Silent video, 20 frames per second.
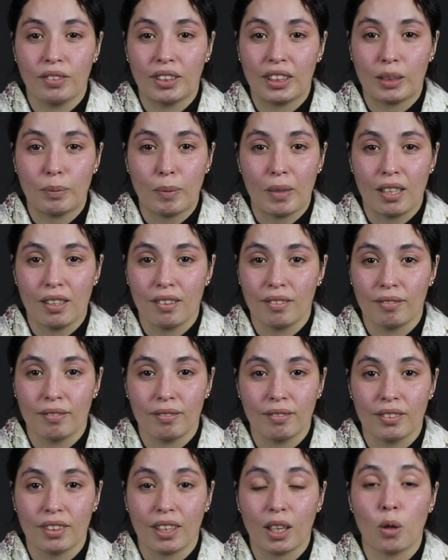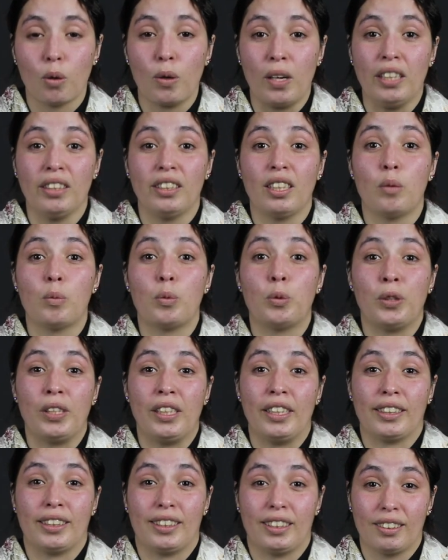الزبل طلعوا عندي
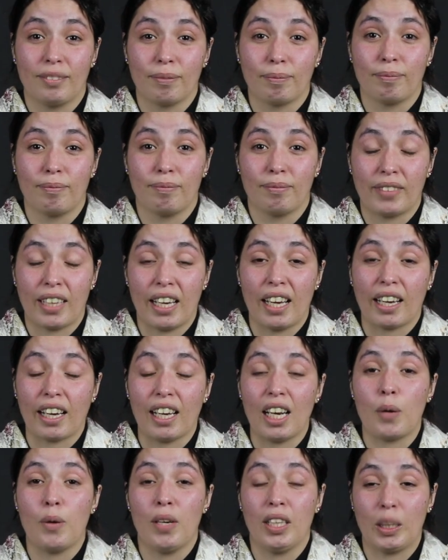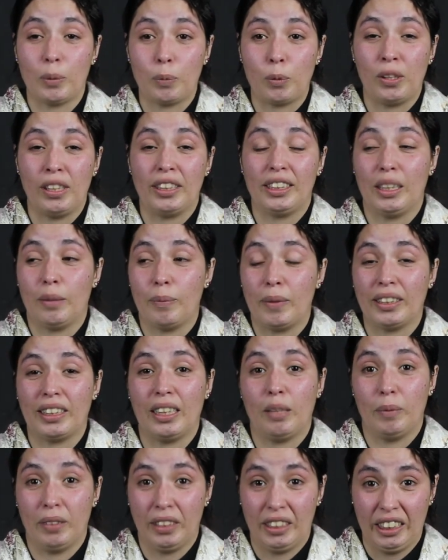البوليس كان قال واحد البوليسي
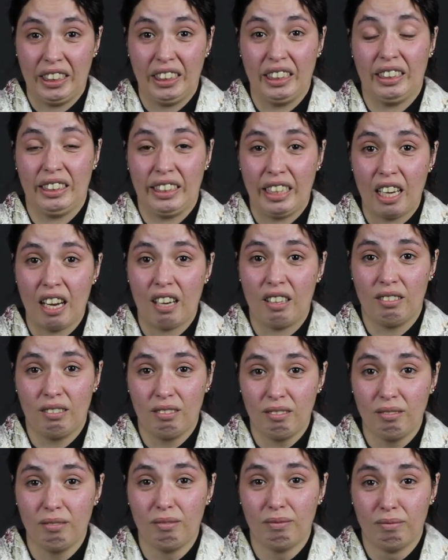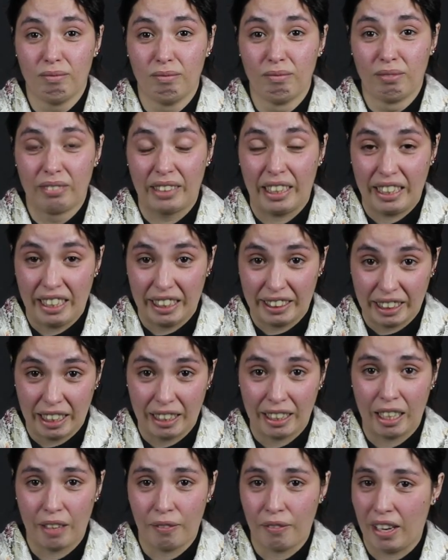بس لبنتي يديها قال لي
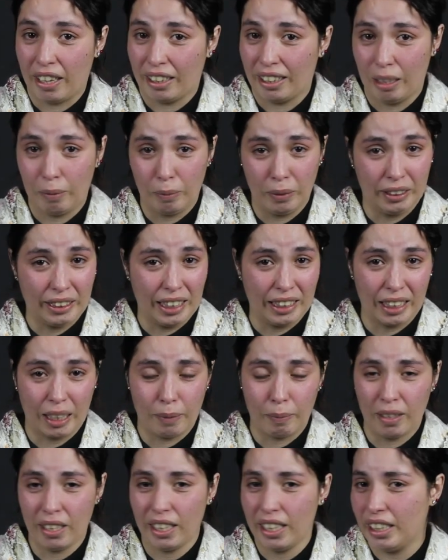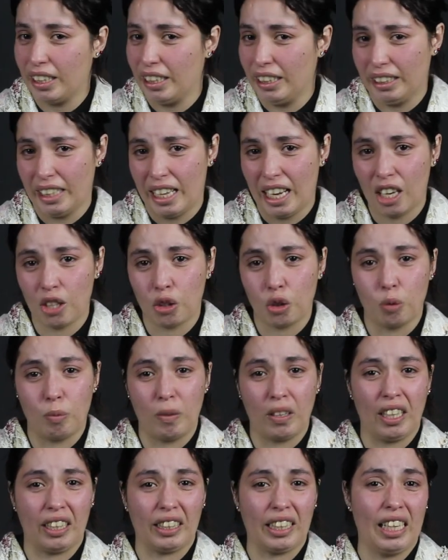تهلاي فيك لي بنتي انا ما نحيدهاش
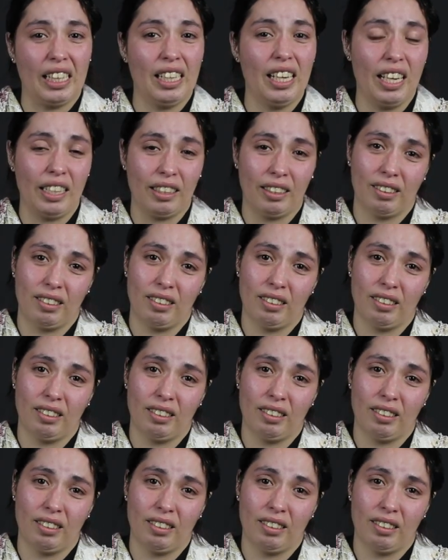وما نعطيها لحد